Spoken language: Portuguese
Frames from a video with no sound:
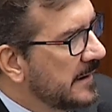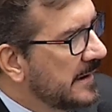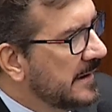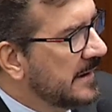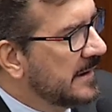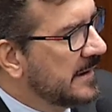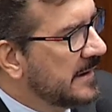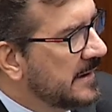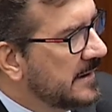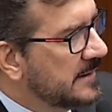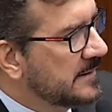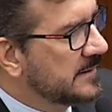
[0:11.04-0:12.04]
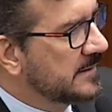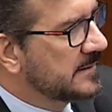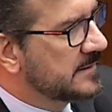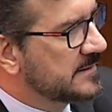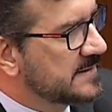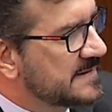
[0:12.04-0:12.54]
a
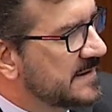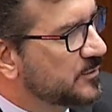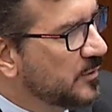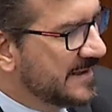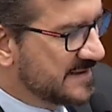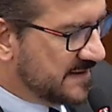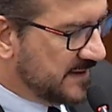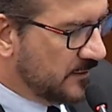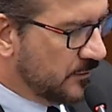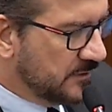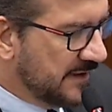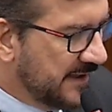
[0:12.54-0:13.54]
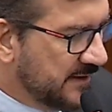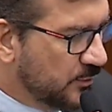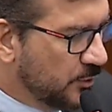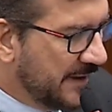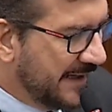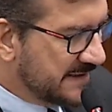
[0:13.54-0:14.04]
situação da
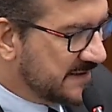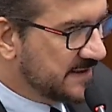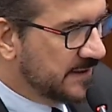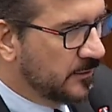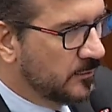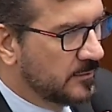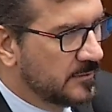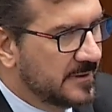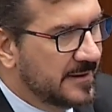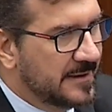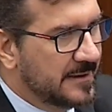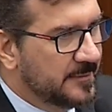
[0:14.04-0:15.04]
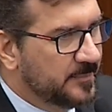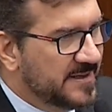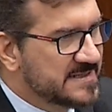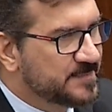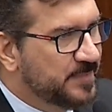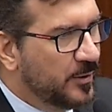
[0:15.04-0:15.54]
educação,
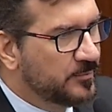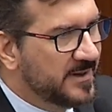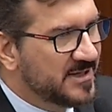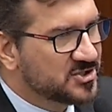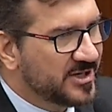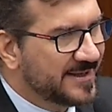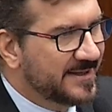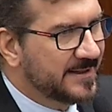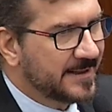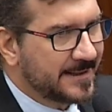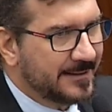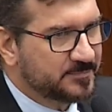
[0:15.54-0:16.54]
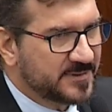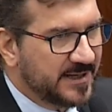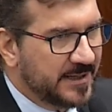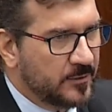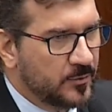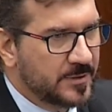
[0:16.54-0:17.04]
principalmente aqui na
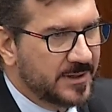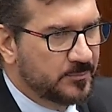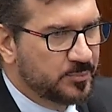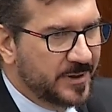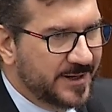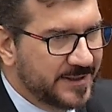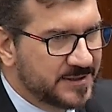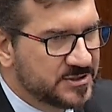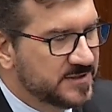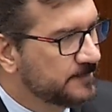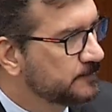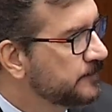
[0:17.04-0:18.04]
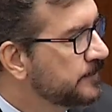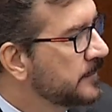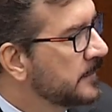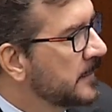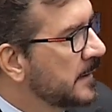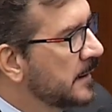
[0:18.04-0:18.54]
capital, Campo Grande,
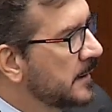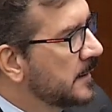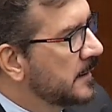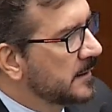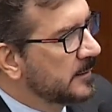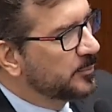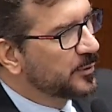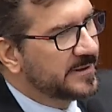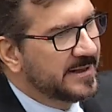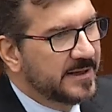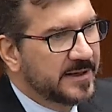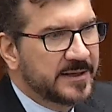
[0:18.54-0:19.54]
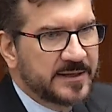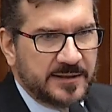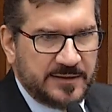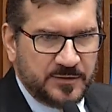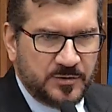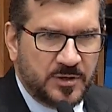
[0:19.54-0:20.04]

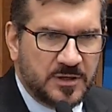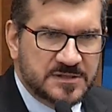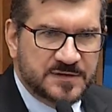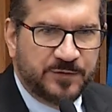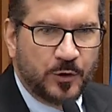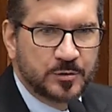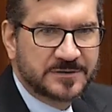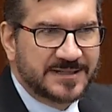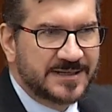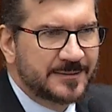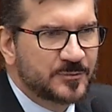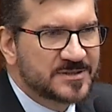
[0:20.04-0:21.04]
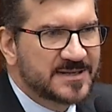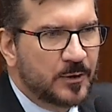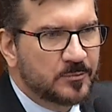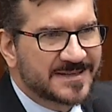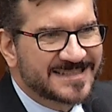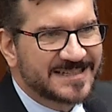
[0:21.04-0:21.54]
porque nós voltamos a
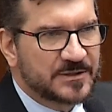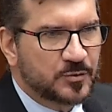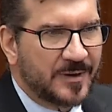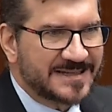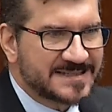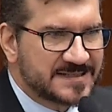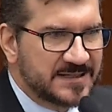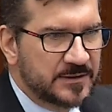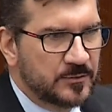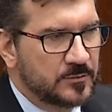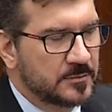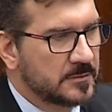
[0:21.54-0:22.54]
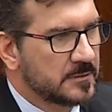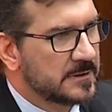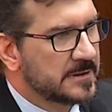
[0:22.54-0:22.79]
uma situação